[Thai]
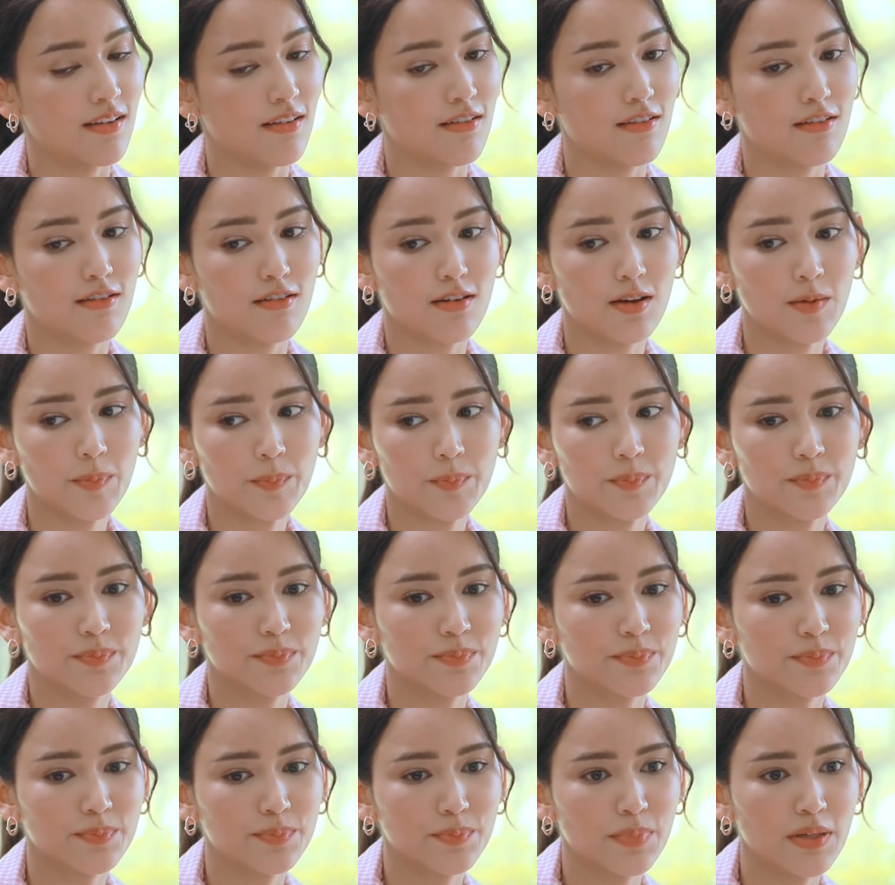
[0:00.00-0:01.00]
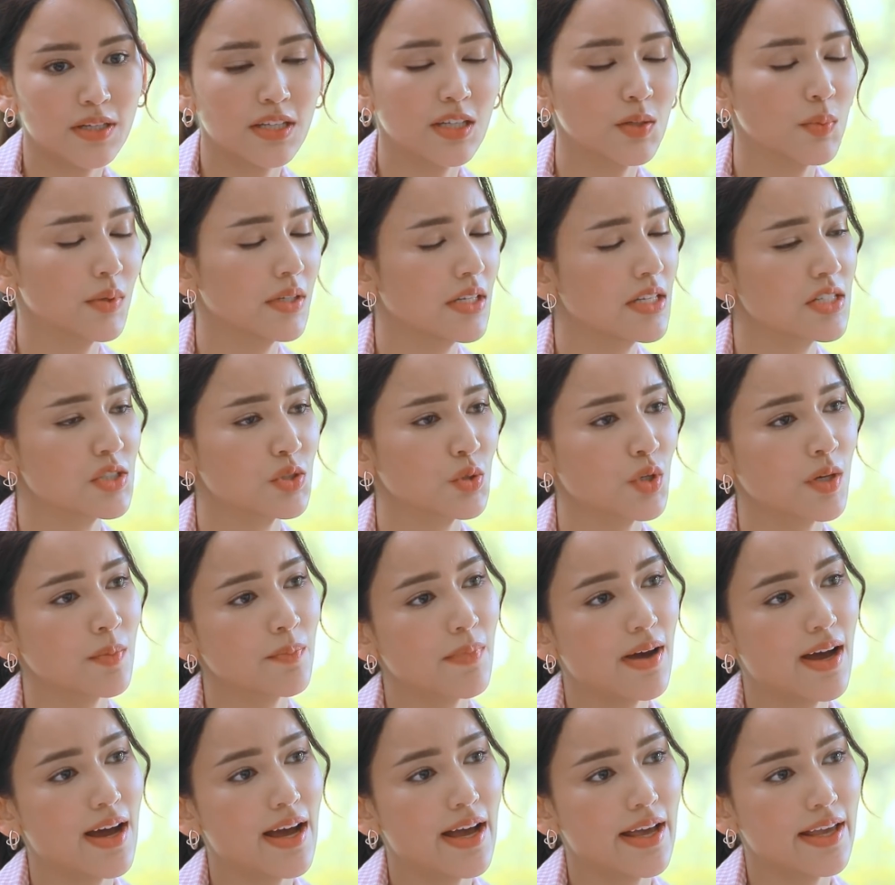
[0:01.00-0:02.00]
อ๋อพอดีวันนี้ช่วง
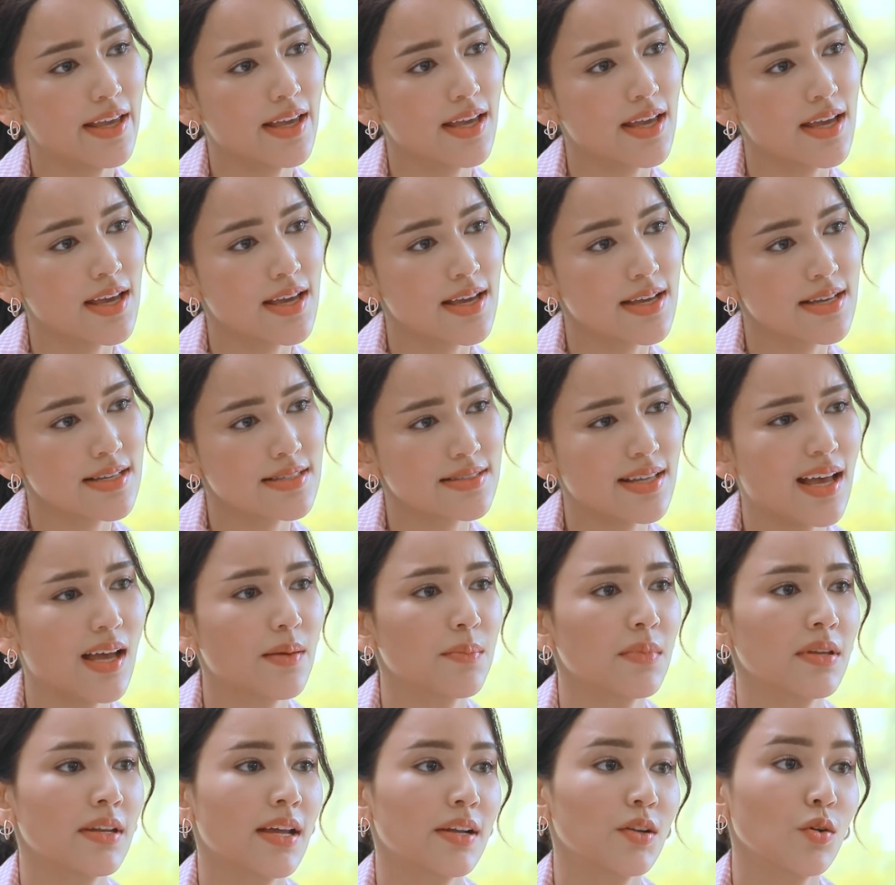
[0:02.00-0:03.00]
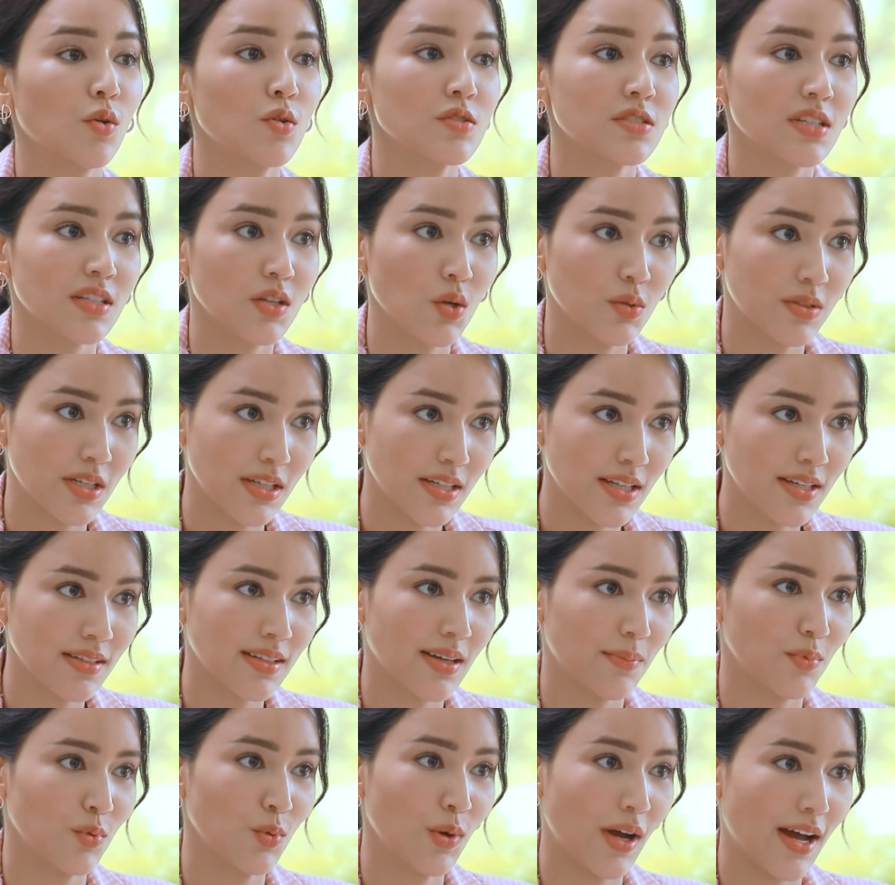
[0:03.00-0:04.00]
บ่าย สายมีนัดโอนโฉนดที่ดิน
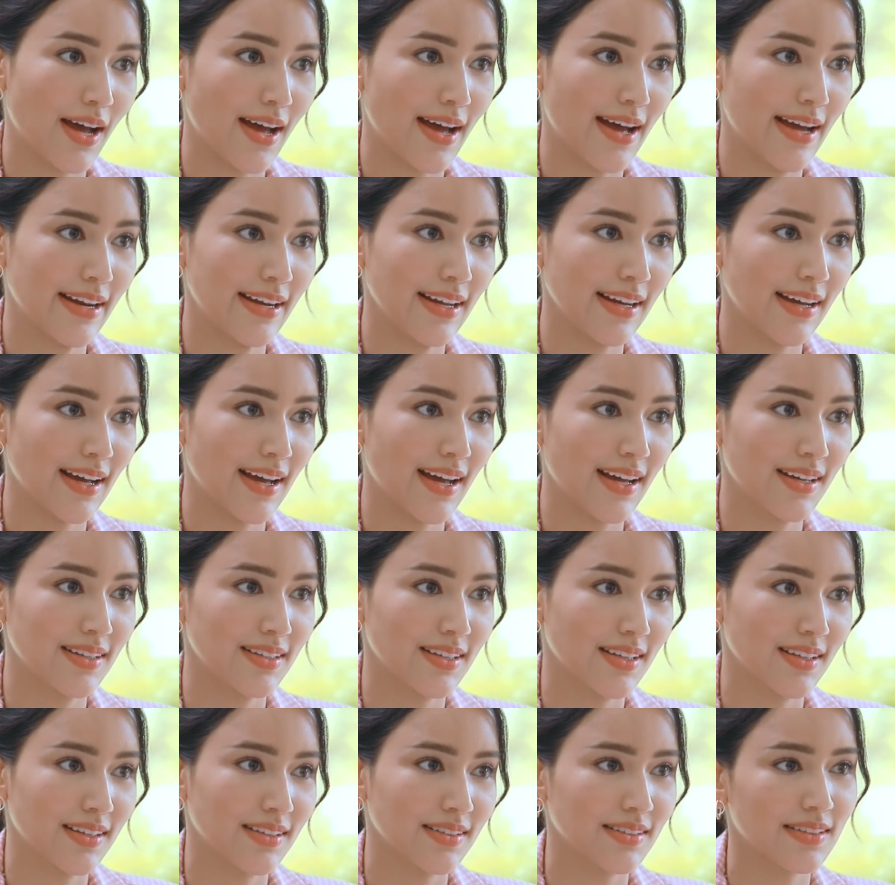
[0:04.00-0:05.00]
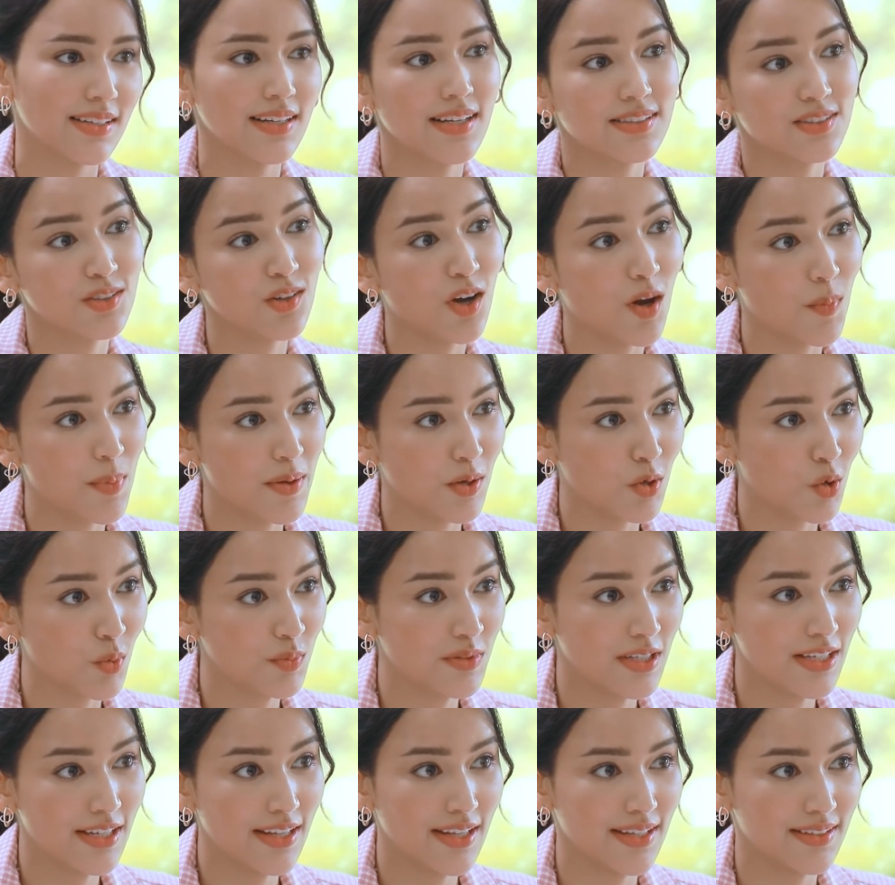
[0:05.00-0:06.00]
กับลูกค้านะคะก็เลยต้องออกไปกรม
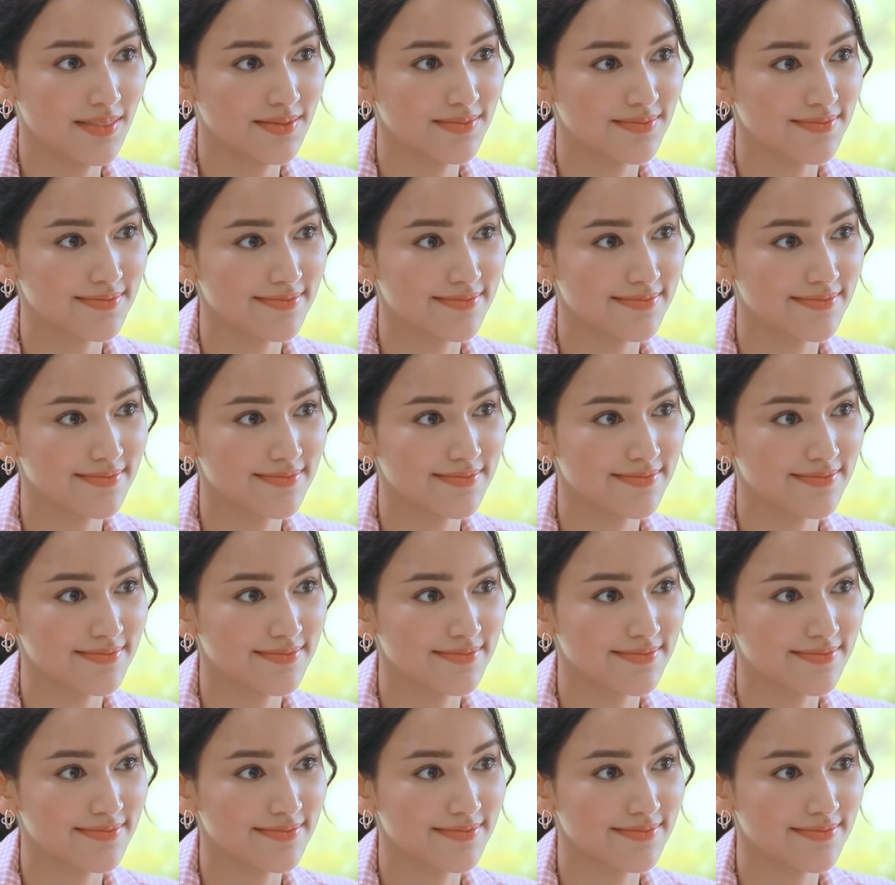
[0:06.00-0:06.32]
ที่ดิน